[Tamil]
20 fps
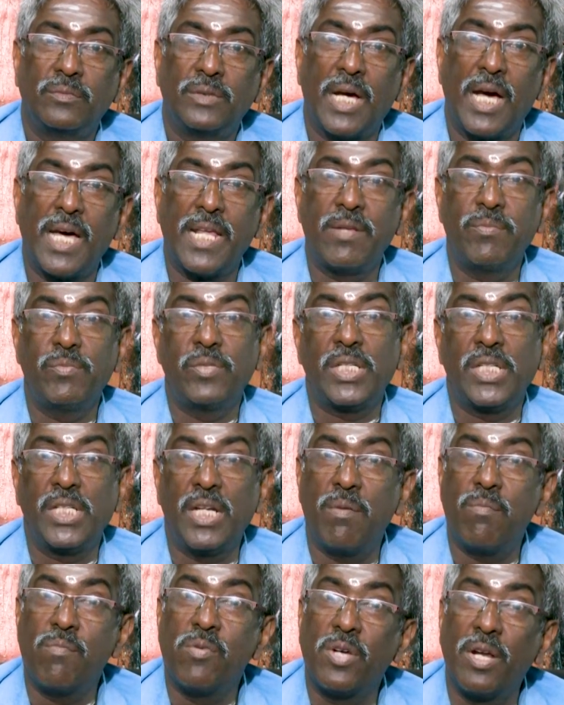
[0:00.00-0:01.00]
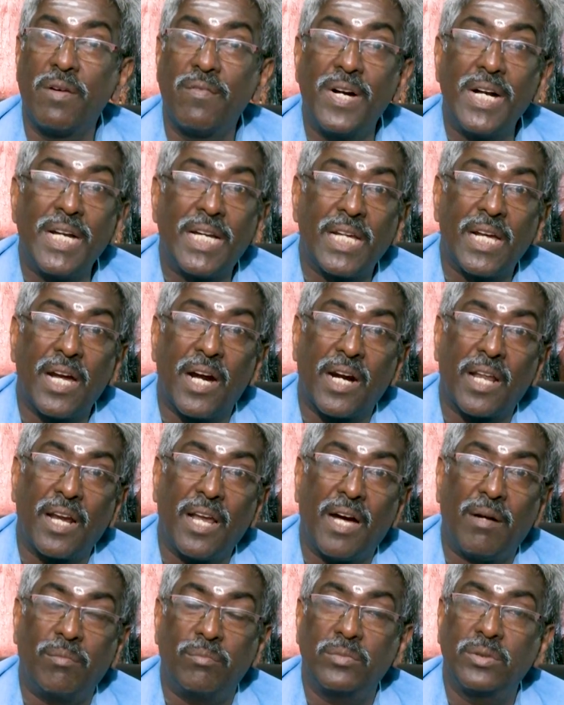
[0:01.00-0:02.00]
நானும் சிங்கம் போல
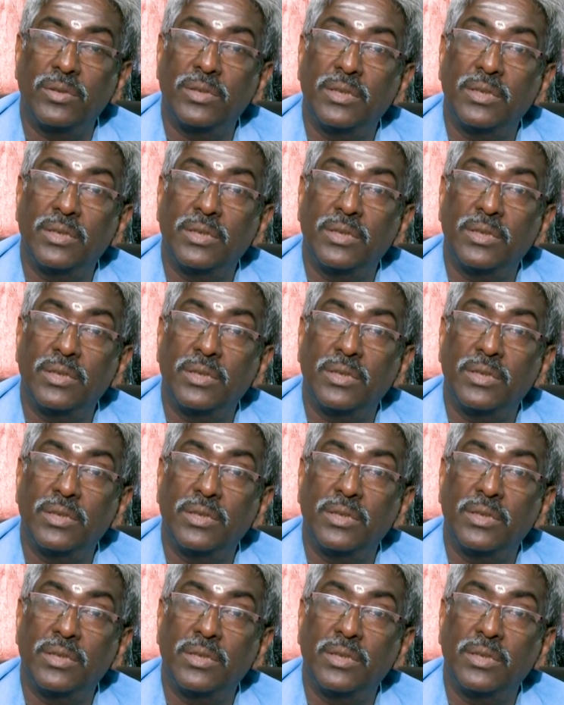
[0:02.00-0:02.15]
வேட்டையாடலாம்